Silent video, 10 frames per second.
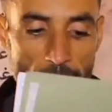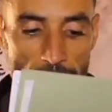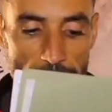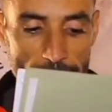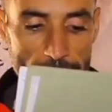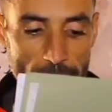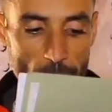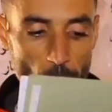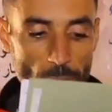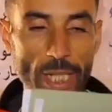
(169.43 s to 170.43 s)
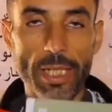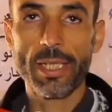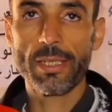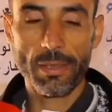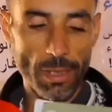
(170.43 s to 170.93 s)
التي لا ترقى
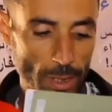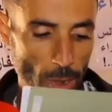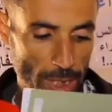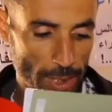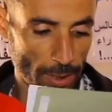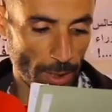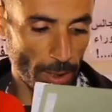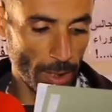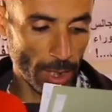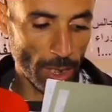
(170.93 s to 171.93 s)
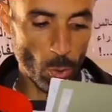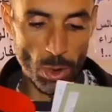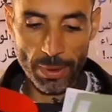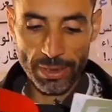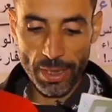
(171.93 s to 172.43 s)
إلى تطلعاتنا
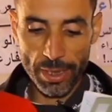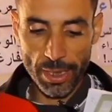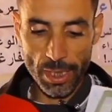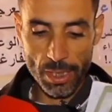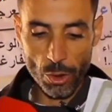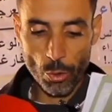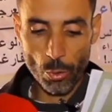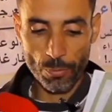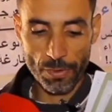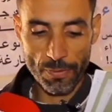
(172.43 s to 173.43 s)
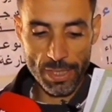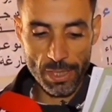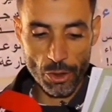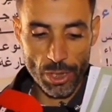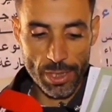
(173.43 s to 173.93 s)
كون البطارية لا تشحن في
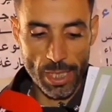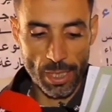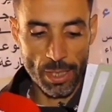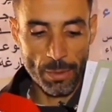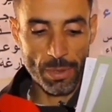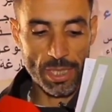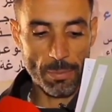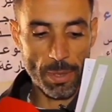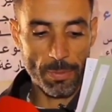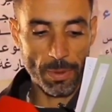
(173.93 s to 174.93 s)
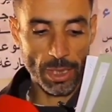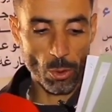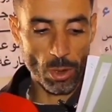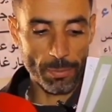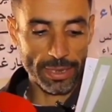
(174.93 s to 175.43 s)
فصل الشتاء بسبب
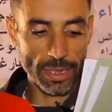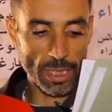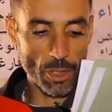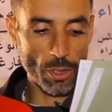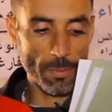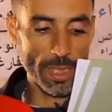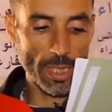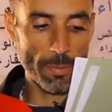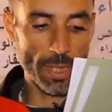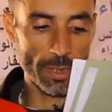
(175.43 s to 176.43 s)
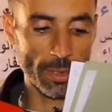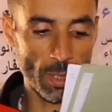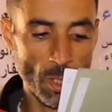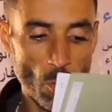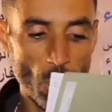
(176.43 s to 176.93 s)
كون المنطقة جبلية
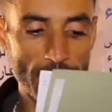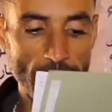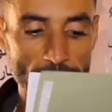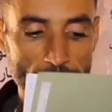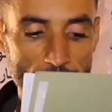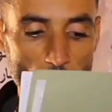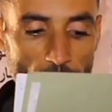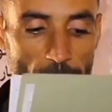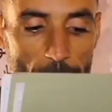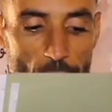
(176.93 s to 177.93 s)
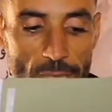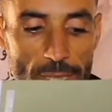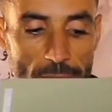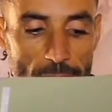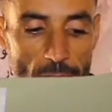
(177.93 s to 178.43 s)
باردة وبدأت تتوقف
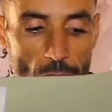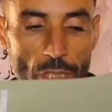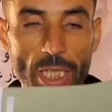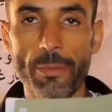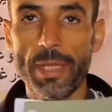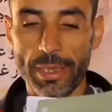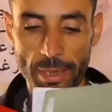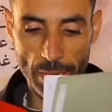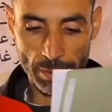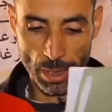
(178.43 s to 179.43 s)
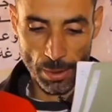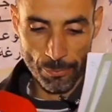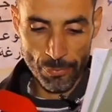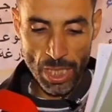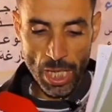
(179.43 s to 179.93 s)
بشكل تدريجي قبل عيد الأضحى
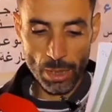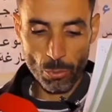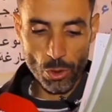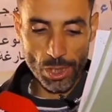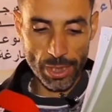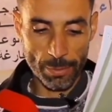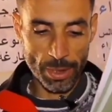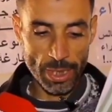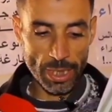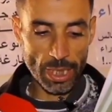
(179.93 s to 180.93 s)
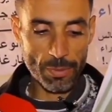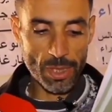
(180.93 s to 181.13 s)
المنصرم رغم